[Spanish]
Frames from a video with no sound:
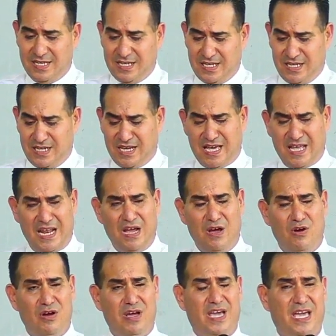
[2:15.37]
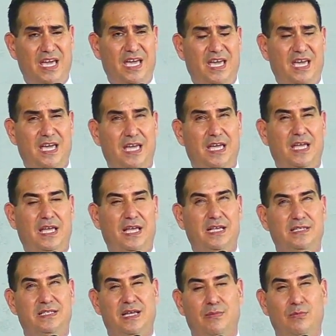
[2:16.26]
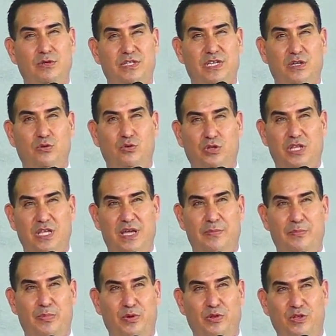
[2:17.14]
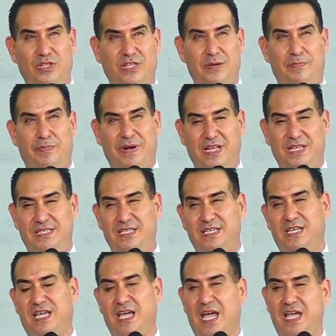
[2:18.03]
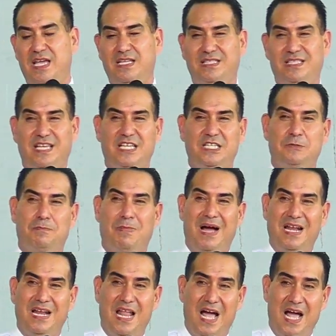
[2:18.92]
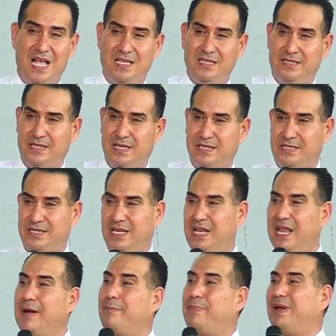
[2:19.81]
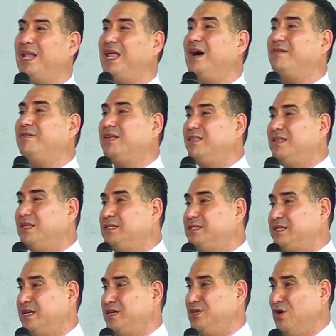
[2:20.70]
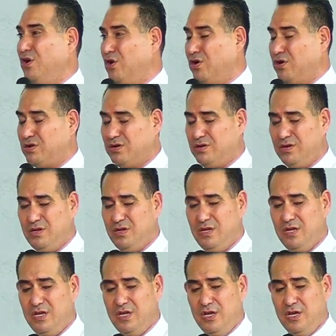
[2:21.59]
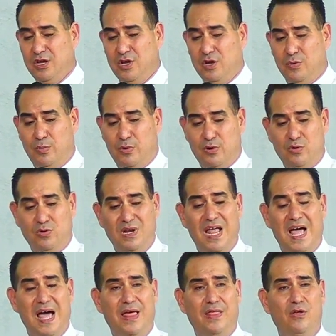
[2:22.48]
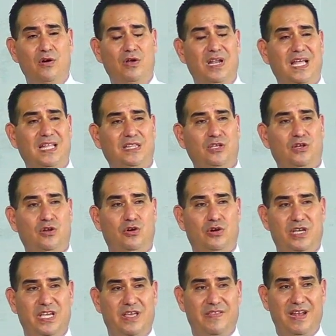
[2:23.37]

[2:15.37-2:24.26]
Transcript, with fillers: Y creo que estamos en un tiempo donde parece que hay desbalances en la palabra del Señor. Por un lado, la teología